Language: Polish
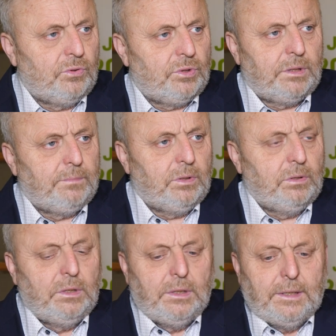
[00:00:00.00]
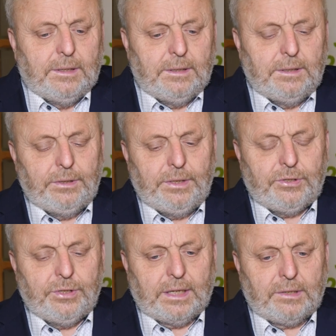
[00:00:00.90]
różnych, bo y,
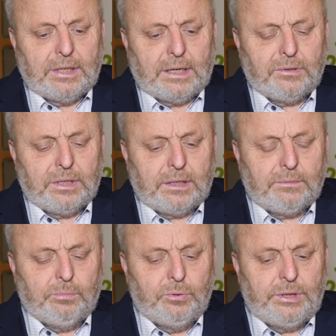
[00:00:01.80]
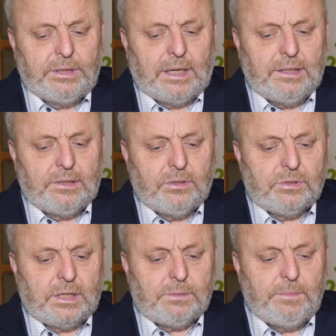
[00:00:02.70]
jeśli tak, tak, tak pójdzie dalej, to
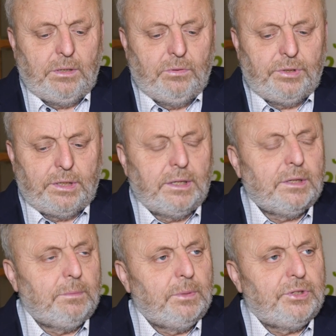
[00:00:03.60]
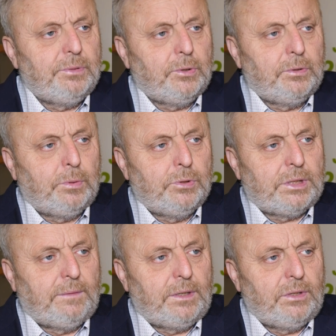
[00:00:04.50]
coraz mniej ludzi chętnych będzie po
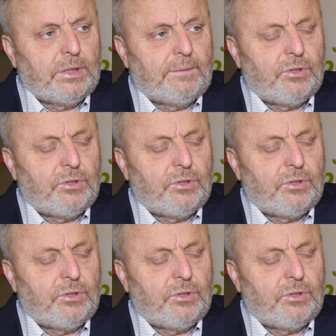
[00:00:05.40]
pozostawaniu na